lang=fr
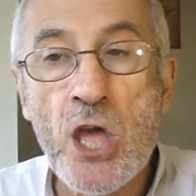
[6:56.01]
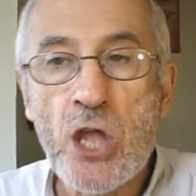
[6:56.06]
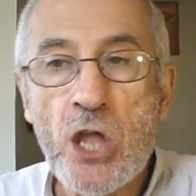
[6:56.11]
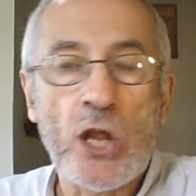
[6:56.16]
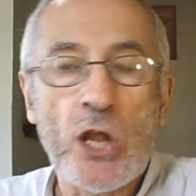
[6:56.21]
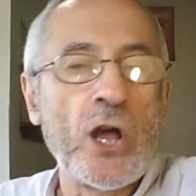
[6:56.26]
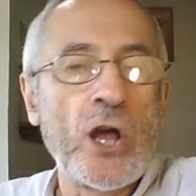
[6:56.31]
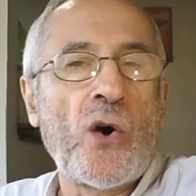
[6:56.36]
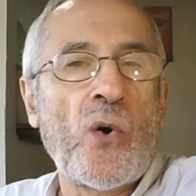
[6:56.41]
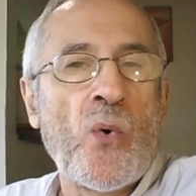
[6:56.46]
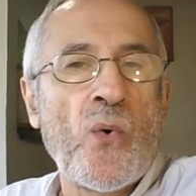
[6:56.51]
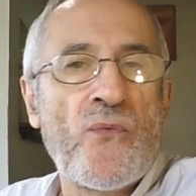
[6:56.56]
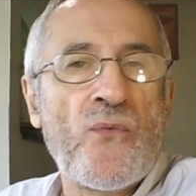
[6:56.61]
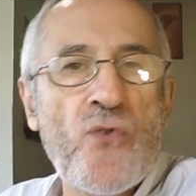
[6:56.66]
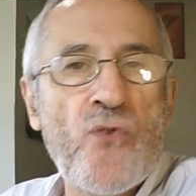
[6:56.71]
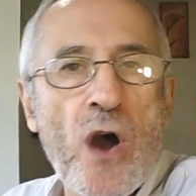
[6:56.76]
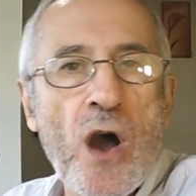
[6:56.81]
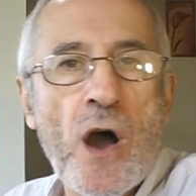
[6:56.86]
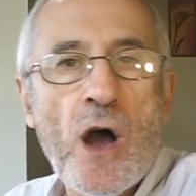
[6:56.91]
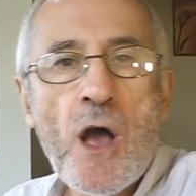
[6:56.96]
Et là, on
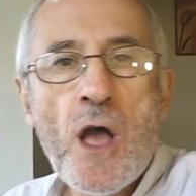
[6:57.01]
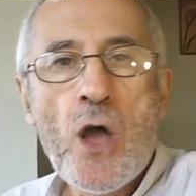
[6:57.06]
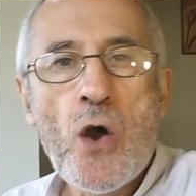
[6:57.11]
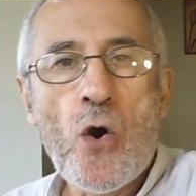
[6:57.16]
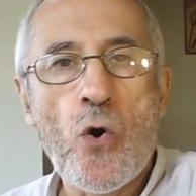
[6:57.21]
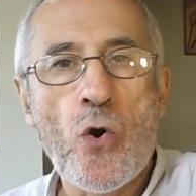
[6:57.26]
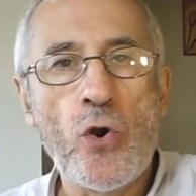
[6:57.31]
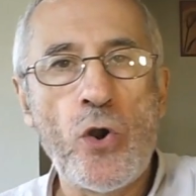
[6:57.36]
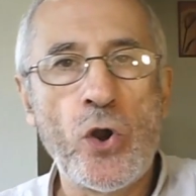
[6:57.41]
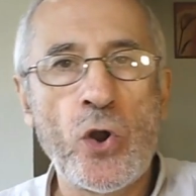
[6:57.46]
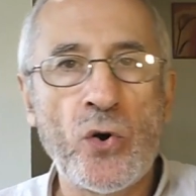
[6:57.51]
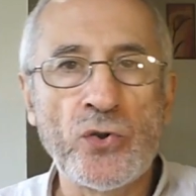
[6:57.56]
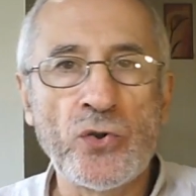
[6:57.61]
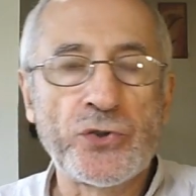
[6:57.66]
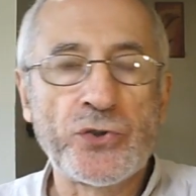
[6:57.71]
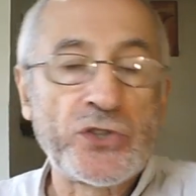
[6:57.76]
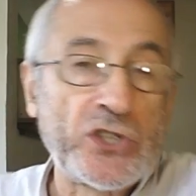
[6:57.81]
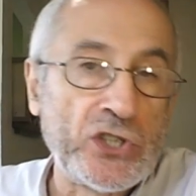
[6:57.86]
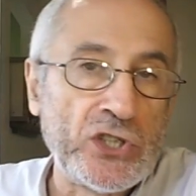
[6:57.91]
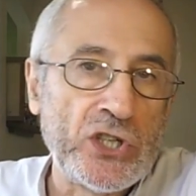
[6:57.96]
voit
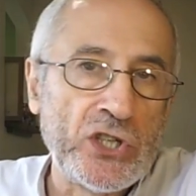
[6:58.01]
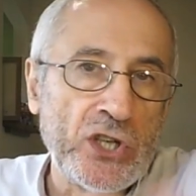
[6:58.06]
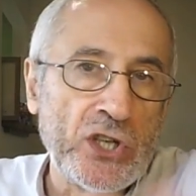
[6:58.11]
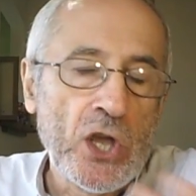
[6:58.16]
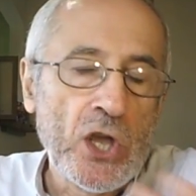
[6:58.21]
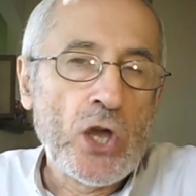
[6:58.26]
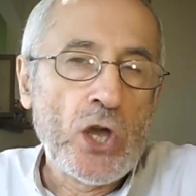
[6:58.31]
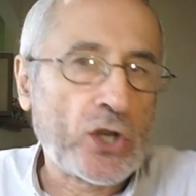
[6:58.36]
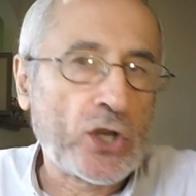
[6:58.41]
Hollande qui